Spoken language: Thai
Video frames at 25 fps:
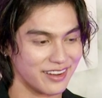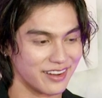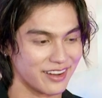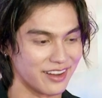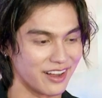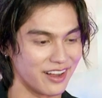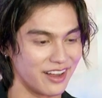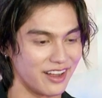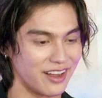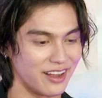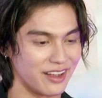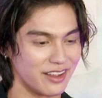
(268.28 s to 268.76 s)

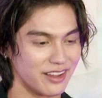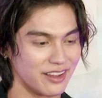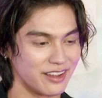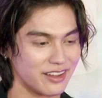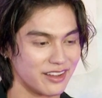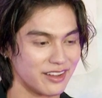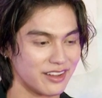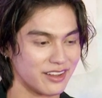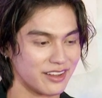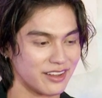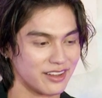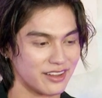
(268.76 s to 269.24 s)
ก็
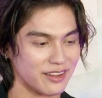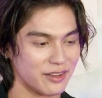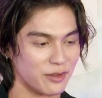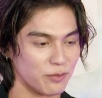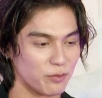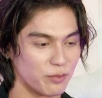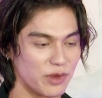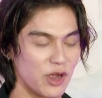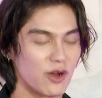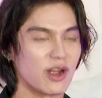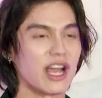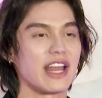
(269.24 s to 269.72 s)

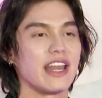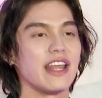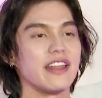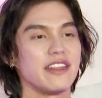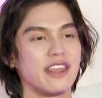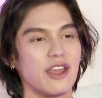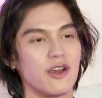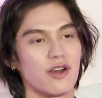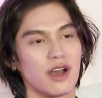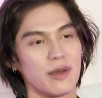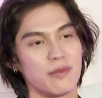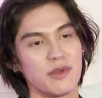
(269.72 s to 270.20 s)
มีโอกาสได้
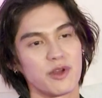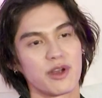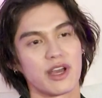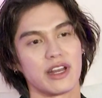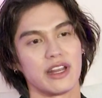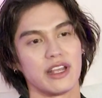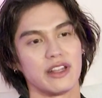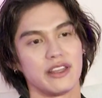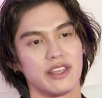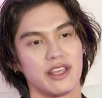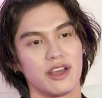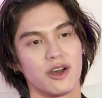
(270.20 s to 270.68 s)
เที่ยวครับ มีโอกาส
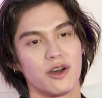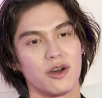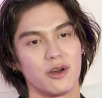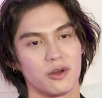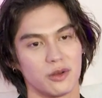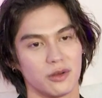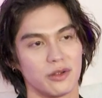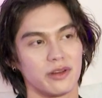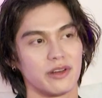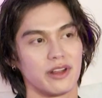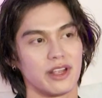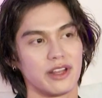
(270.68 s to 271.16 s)
ได้เที่ยว
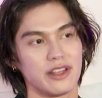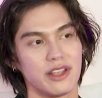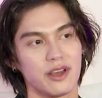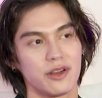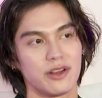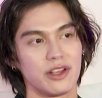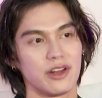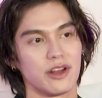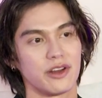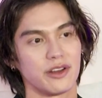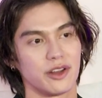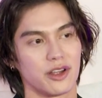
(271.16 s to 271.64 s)
ได้เที่ยว
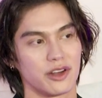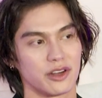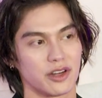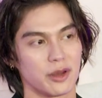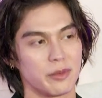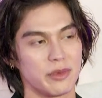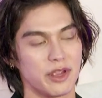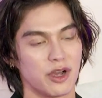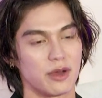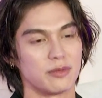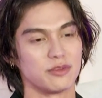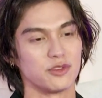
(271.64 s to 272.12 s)
ที่ลอนดอนก็
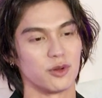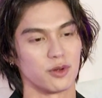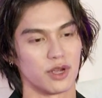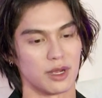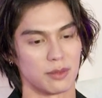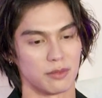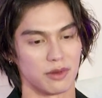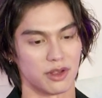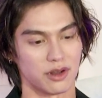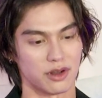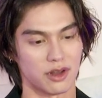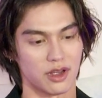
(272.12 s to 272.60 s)
มีความสุขค
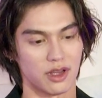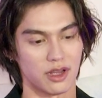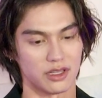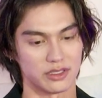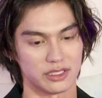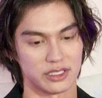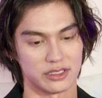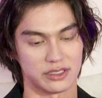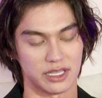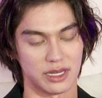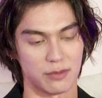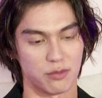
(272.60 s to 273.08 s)
รับ แล้วก็
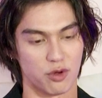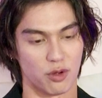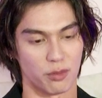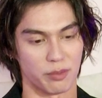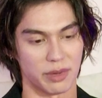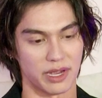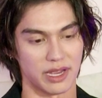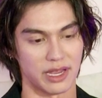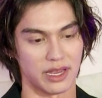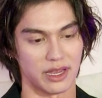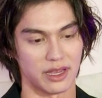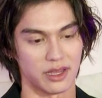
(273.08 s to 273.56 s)
จริงๆ ผม
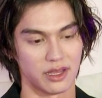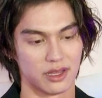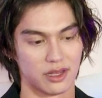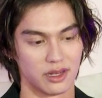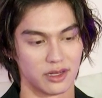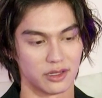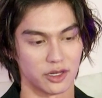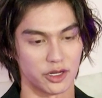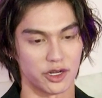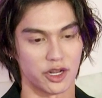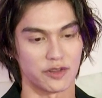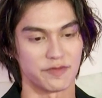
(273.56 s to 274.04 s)
ไป
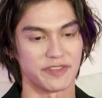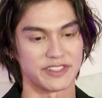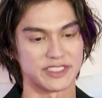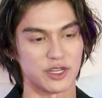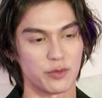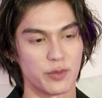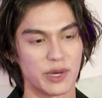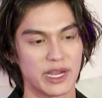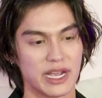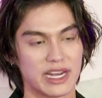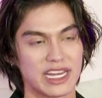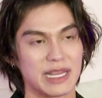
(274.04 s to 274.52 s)
ลอนดอนแฟ
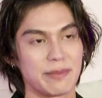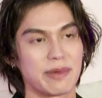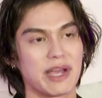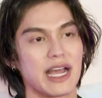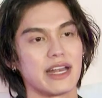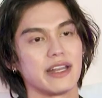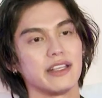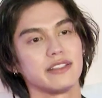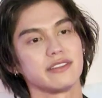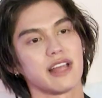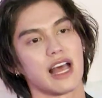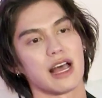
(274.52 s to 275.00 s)
ชั่นวีครั้งนี้เป็นค
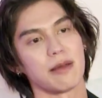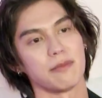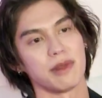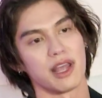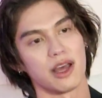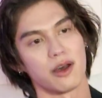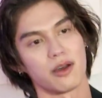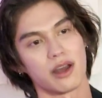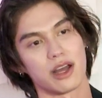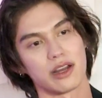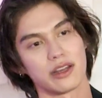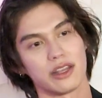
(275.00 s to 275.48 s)
รั้งที่ 3
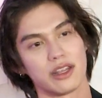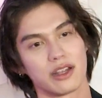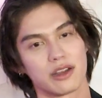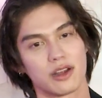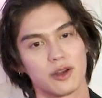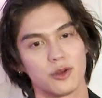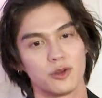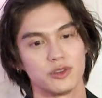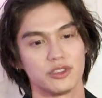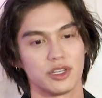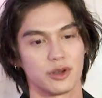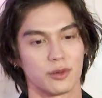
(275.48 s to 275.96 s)
แล้ว ครั้งนี้ก็
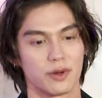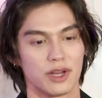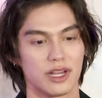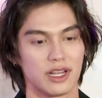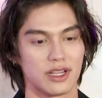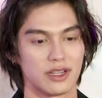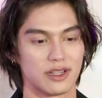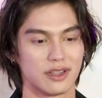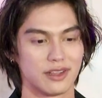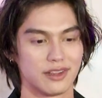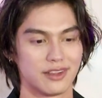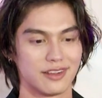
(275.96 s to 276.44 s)
รู้สึกว่า
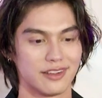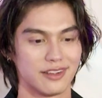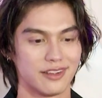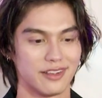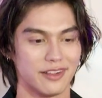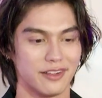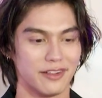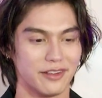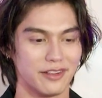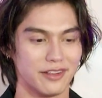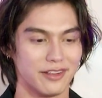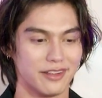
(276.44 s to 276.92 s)

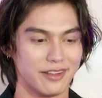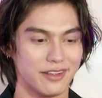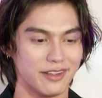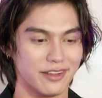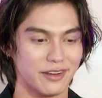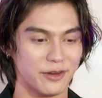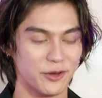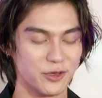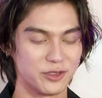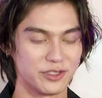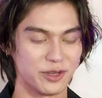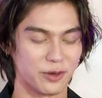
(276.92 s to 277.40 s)

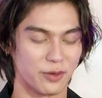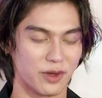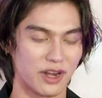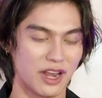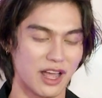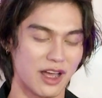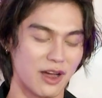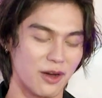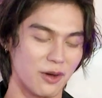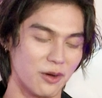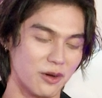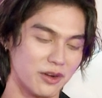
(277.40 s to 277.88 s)
รู้สึกว่า
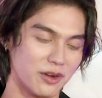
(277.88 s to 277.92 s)
เรา